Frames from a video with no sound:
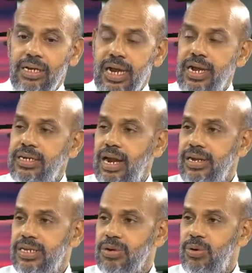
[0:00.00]

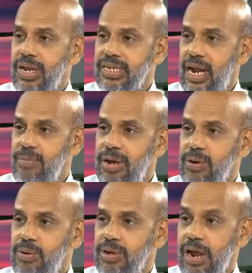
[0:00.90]
டைட்டில்ஸ் கூட சில
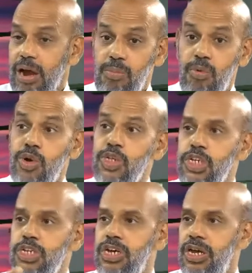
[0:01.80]
பேர் கொடுக்குறார்கள்
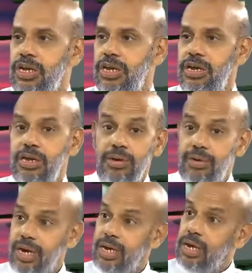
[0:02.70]
மோன்சிஞர் என்ற
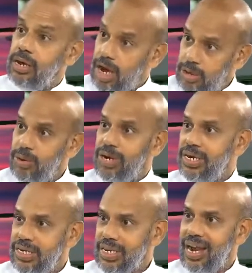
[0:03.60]
இவர் அது ஒரு
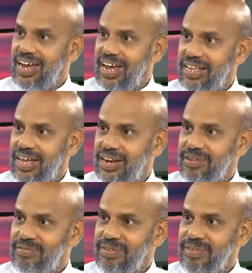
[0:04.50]
சலுகை தான்